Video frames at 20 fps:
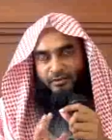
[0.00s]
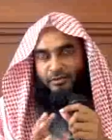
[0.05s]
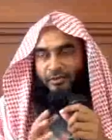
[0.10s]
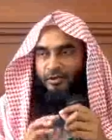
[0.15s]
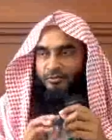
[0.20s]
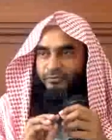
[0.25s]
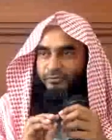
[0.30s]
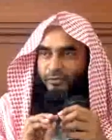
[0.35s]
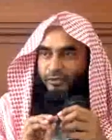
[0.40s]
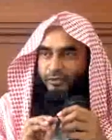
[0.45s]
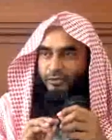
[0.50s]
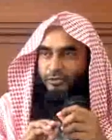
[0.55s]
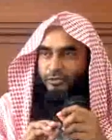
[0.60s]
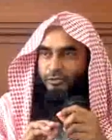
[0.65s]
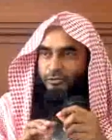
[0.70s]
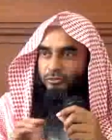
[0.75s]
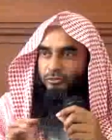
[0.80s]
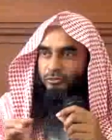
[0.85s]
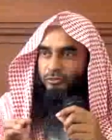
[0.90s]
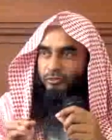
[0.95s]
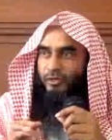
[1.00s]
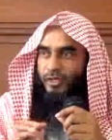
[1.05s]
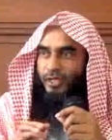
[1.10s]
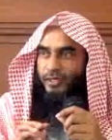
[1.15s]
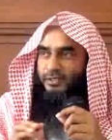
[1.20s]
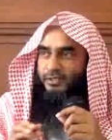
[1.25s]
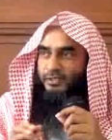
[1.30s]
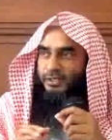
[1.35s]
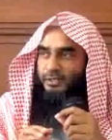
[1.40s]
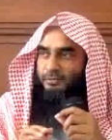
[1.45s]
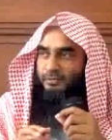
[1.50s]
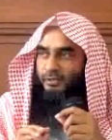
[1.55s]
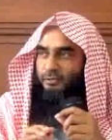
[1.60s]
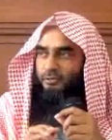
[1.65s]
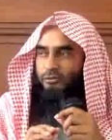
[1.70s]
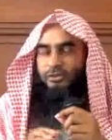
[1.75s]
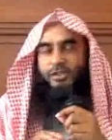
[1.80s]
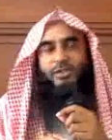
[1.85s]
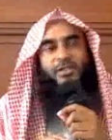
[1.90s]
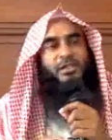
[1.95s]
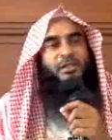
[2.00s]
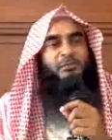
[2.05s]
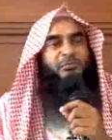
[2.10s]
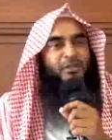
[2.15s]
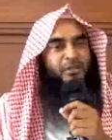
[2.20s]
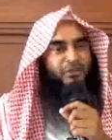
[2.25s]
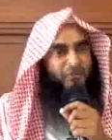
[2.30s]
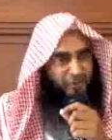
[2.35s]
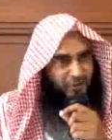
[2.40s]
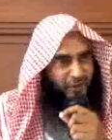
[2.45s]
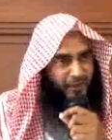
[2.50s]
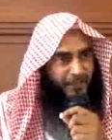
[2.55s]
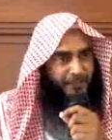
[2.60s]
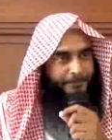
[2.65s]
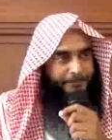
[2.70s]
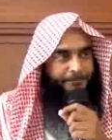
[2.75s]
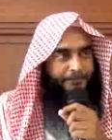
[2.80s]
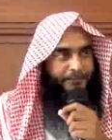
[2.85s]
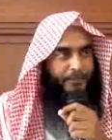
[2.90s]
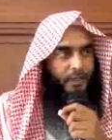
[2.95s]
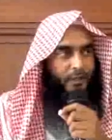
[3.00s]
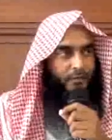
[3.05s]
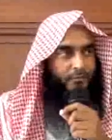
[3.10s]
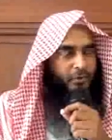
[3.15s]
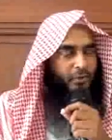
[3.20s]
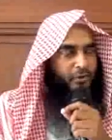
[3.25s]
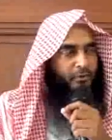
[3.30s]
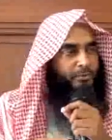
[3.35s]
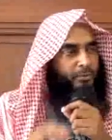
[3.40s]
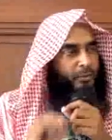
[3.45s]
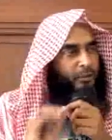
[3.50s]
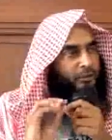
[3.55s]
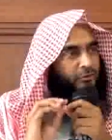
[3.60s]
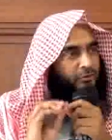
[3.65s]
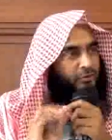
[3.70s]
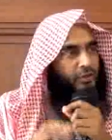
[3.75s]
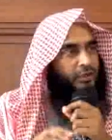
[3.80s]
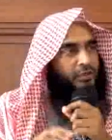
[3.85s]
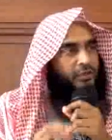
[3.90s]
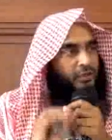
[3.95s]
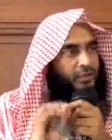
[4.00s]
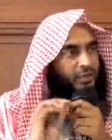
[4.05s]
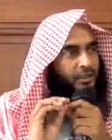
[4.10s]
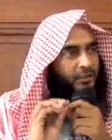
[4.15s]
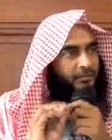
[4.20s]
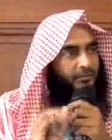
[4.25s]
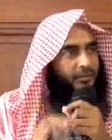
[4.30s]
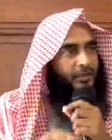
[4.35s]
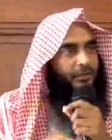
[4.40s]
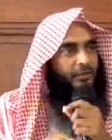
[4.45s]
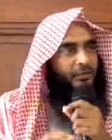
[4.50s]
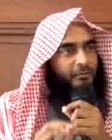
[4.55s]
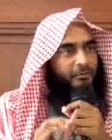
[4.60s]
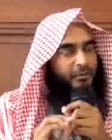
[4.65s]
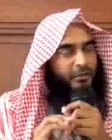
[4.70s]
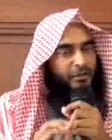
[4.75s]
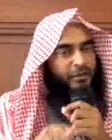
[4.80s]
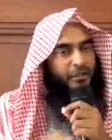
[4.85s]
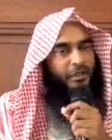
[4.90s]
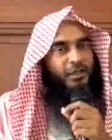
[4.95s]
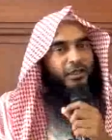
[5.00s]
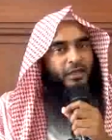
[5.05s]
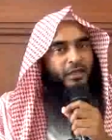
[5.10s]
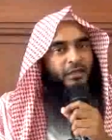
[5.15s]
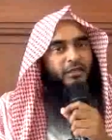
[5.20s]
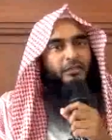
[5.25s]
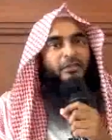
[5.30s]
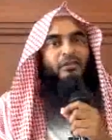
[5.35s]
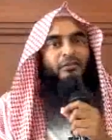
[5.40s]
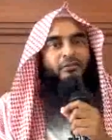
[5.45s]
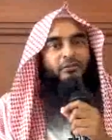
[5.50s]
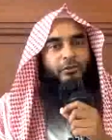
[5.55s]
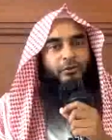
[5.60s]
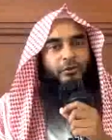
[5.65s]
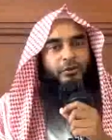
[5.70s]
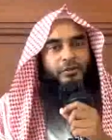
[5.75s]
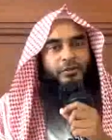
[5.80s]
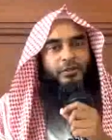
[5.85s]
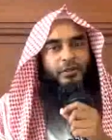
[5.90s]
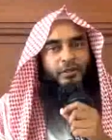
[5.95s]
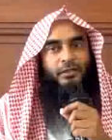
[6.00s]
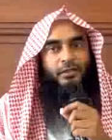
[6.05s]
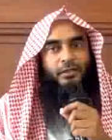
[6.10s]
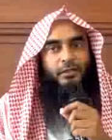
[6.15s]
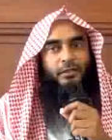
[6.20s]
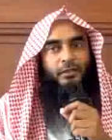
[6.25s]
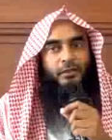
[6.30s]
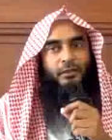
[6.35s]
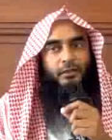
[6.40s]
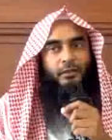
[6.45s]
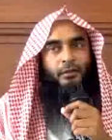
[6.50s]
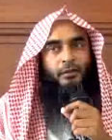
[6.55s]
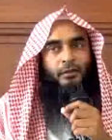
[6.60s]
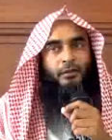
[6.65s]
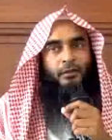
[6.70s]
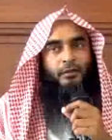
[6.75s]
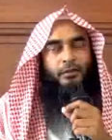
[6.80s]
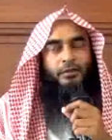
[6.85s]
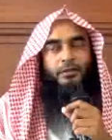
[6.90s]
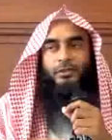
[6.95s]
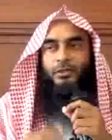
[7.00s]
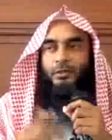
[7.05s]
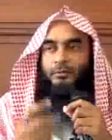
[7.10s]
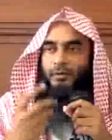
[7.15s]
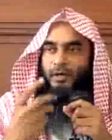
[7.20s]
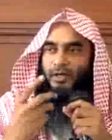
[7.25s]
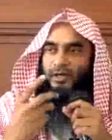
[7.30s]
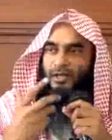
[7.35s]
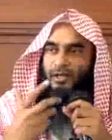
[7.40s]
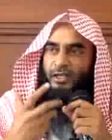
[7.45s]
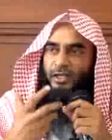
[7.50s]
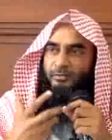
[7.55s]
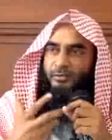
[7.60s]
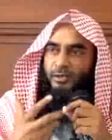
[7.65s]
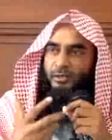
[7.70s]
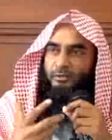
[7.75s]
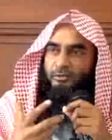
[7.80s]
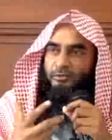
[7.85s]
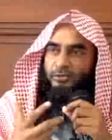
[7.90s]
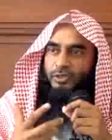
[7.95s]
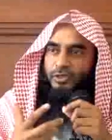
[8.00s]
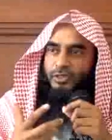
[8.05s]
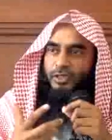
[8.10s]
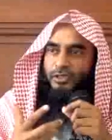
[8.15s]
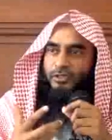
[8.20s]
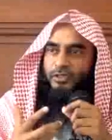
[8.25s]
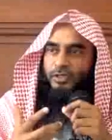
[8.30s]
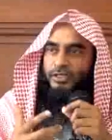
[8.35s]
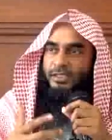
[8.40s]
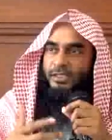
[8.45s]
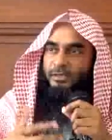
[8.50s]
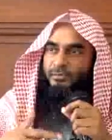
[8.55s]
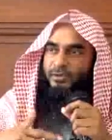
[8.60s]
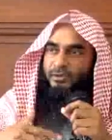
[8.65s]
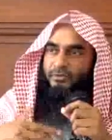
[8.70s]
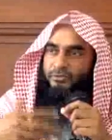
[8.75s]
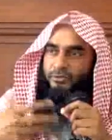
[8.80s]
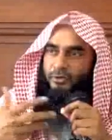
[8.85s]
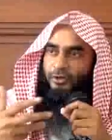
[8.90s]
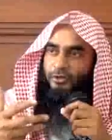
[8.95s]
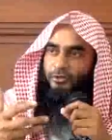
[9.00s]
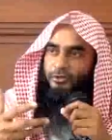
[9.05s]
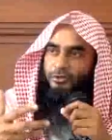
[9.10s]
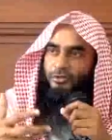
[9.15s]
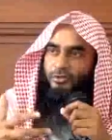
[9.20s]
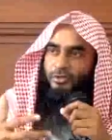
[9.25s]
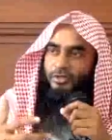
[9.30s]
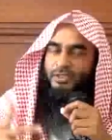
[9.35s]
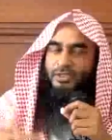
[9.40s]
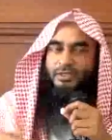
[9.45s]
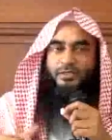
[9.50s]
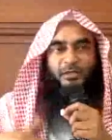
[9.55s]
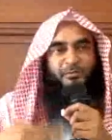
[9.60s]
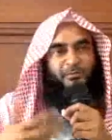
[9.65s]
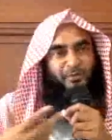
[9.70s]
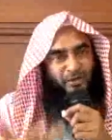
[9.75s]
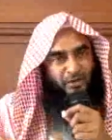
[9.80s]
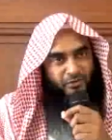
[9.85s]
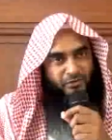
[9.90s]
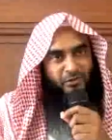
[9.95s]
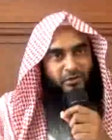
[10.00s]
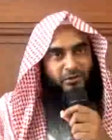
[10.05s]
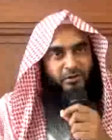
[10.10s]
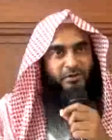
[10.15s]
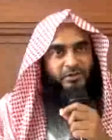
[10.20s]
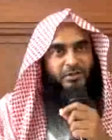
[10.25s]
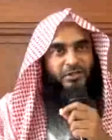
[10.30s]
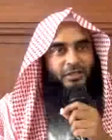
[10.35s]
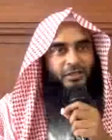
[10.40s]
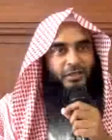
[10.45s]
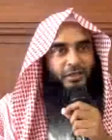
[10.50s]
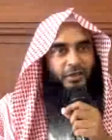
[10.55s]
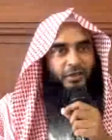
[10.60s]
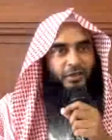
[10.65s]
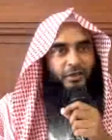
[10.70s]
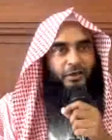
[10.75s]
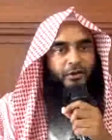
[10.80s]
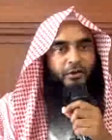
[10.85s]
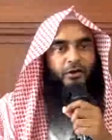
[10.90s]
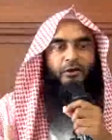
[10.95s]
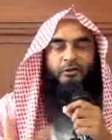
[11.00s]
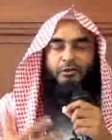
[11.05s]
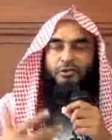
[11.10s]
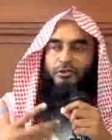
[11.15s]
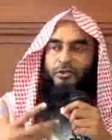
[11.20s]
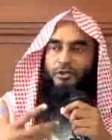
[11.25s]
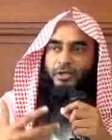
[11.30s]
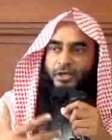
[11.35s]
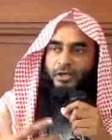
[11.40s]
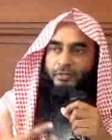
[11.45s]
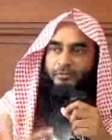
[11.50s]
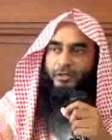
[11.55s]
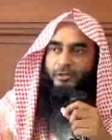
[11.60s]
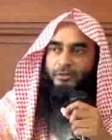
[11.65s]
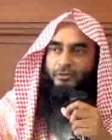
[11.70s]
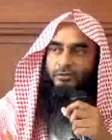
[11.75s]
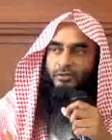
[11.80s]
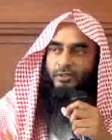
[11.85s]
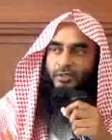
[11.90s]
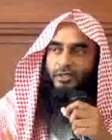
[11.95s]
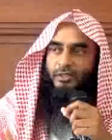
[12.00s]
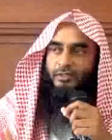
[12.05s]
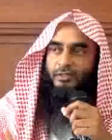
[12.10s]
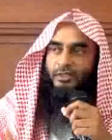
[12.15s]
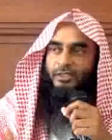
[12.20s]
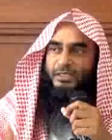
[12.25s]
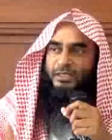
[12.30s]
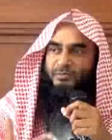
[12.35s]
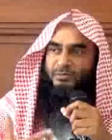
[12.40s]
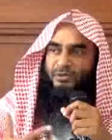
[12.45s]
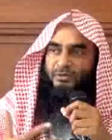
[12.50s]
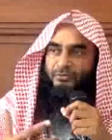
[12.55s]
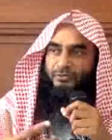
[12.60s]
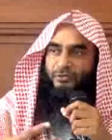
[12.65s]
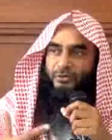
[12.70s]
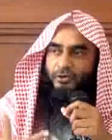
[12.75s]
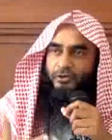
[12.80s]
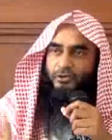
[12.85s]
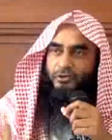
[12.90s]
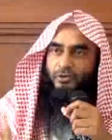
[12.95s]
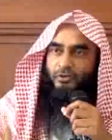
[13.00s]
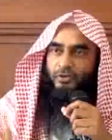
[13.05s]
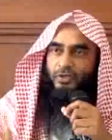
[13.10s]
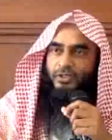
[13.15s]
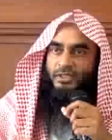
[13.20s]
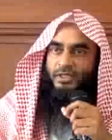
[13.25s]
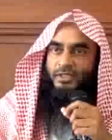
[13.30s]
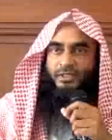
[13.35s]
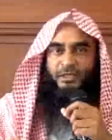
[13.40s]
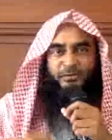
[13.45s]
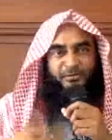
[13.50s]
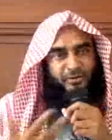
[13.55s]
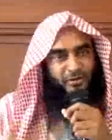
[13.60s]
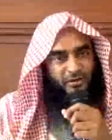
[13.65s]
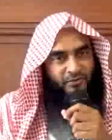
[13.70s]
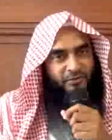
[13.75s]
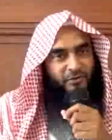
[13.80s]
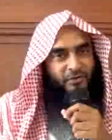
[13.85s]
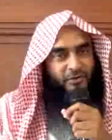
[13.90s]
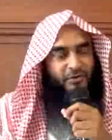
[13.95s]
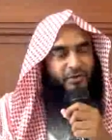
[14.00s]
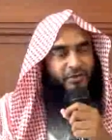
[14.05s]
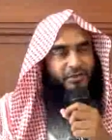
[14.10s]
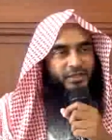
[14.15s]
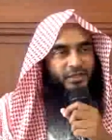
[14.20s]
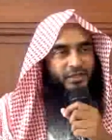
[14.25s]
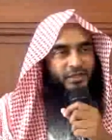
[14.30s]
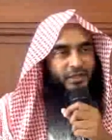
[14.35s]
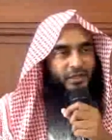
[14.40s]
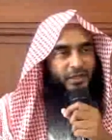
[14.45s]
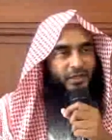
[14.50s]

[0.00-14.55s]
নফল শুধু কয়েকটি এবাদতে সীমিত নয় বরং প্রত্যেকটি এবাদত বন্দীগীর ক্ষেত্রে নফল রয়েছে জবানের এবাদতের ক্ষেত্রে যেমন ফরজ রয়েছে তেমন নফল রয়েছে অন্তরের এবাদতের ক্ষেত্রে যেমন ফরজ রয়েছে তেমন নফল রয়েছে